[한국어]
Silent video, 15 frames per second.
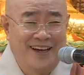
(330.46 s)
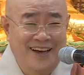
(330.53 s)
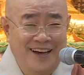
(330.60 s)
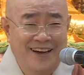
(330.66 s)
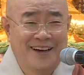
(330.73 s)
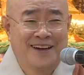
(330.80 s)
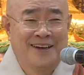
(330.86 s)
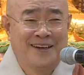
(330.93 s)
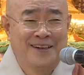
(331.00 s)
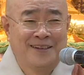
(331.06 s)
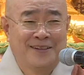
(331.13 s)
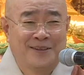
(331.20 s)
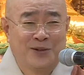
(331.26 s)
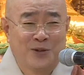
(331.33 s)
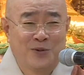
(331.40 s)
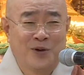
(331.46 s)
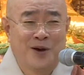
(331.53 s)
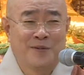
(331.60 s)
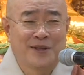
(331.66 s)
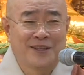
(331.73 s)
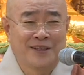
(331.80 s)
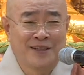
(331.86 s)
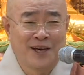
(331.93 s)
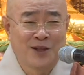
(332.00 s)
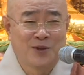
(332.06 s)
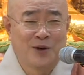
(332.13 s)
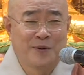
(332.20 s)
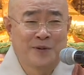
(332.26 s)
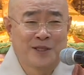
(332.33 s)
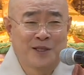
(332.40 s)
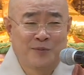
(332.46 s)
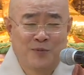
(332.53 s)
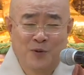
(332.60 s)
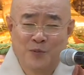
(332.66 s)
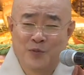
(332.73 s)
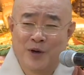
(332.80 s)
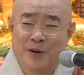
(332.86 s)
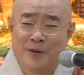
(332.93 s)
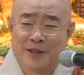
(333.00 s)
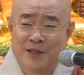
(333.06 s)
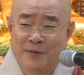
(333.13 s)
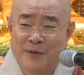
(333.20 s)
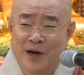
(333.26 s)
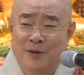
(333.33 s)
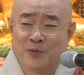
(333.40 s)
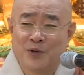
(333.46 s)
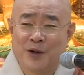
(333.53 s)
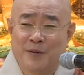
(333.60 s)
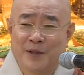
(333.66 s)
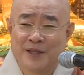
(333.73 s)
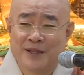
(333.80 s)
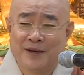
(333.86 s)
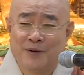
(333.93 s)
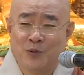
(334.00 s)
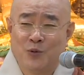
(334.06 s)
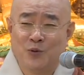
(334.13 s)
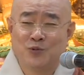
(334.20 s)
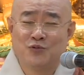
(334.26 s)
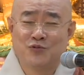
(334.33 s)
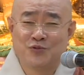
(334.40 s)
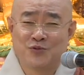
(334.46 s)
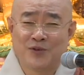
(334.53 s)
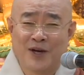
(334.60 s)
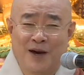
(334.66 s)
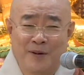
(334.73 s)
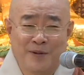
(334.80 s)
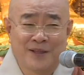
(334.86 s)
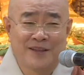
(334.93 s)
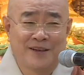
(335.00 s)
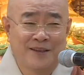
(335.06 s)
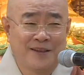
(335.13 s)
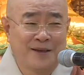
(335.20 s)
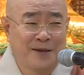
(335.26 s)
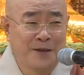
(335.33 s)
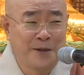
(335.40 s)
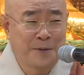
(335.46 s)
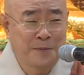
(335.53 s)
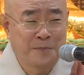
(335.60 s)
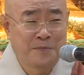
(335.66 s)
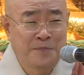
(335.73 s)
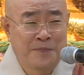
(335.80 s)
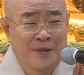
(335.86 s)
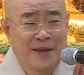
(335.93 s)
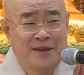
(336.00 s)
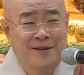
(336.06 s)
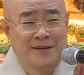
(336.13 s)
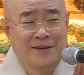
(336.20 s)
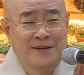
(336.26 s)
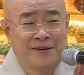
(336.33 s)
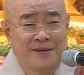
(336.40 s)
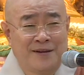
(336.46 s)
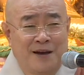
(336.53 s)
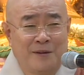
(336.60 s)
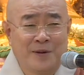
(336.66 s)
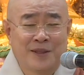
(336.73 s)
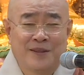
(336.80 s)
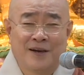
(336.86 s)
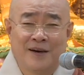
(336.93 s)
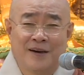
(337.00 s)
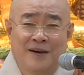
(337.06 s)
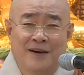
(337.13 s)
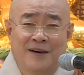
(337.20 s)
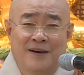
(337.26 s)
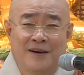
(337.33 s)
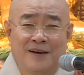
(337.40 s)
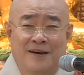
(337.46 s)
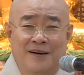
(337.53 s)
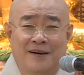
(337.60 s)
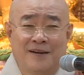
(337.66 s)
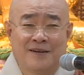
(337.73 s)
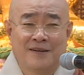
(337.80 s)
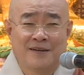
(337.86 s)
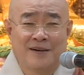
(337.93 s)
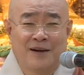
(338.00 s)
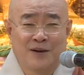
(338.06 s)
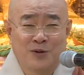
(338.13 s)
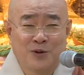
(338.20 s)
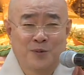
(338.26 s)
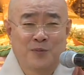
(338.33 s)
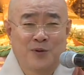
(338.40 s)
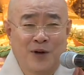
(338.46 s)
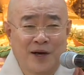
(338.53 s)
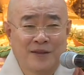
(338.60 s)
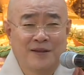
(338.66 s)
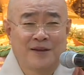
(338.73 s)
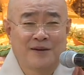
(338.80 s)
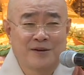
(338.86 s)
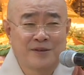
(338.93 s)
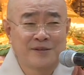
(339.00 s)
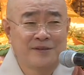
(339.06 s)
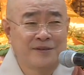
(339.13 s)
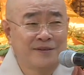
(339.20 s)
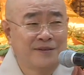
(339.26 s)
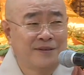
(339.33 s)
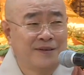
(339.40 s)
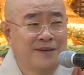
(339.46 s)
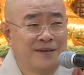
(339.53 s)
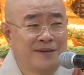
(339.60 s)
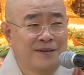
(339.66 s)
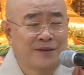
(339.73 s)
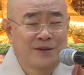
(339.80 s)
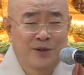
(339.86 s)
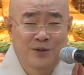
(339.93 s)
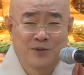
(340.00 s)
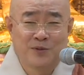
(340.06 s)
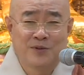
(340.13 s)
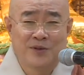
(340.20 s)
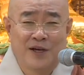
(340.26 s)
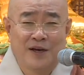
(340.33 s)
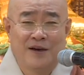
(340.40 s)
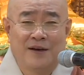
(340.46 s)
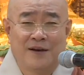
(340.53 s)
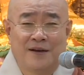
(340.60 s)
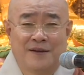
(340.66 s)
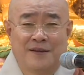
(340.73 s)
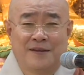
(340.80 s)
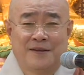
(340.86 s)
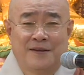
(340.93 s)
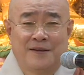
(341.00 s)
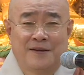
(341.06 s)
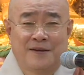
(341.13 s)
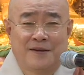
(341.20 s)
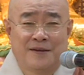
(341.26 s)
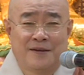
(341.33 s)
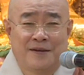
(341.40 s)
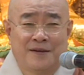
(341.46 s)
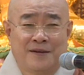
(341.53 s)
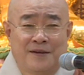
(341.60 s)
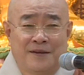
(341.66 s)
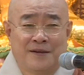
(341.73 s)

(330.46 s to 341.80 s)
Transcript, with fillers: 다 너도 아바타, 나도 아바타, 몸도 아바타, 마음도 아바타, 온 우주가 아바타인데 어, 아바타를 갖고 뭐 한다는 것은 결국은 다 어,